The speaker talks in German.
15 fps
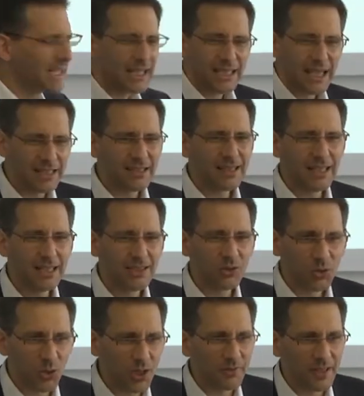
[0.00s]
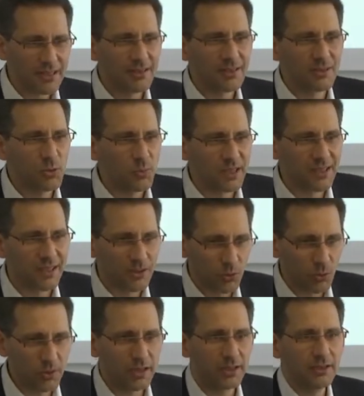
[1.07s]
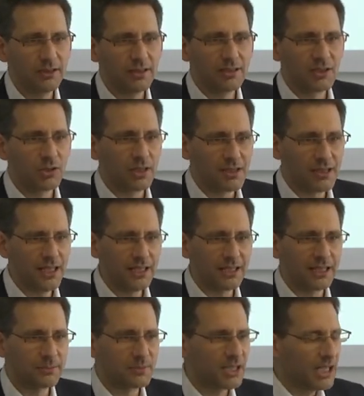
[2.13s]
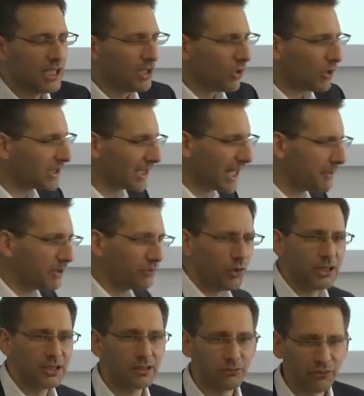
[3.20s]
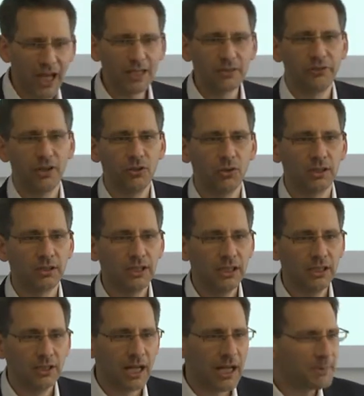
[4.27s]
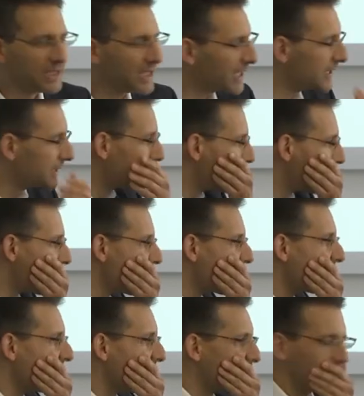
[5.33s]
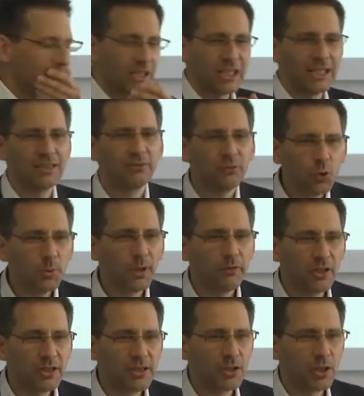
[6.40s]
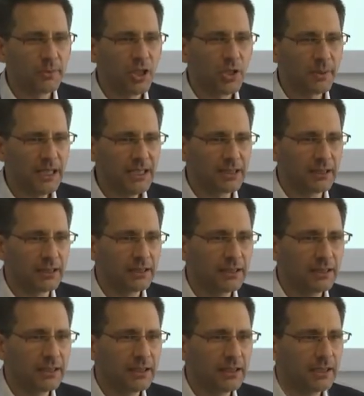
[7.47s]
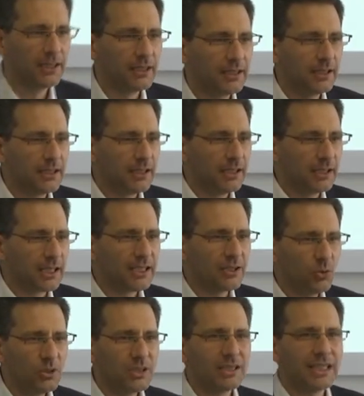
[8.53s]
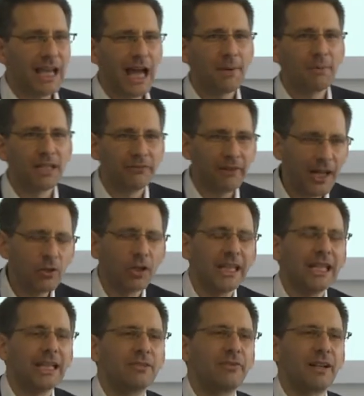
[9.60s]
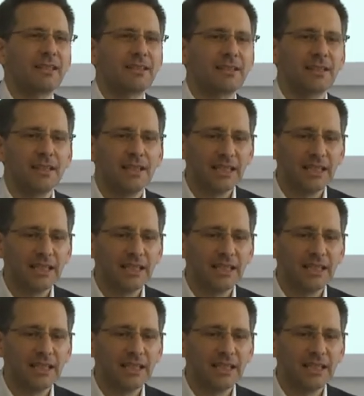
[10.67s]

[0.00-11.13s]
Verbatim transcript: Das ist alles so toll, was es über das Recruiting äh, zu erzählen gibt. Und dann habe ich völlig den Faden verloren und habe gedacht, scheiße, worüber wolltest du nochmal sprechen? Recruiting, ja, aber da war doch irgendwas.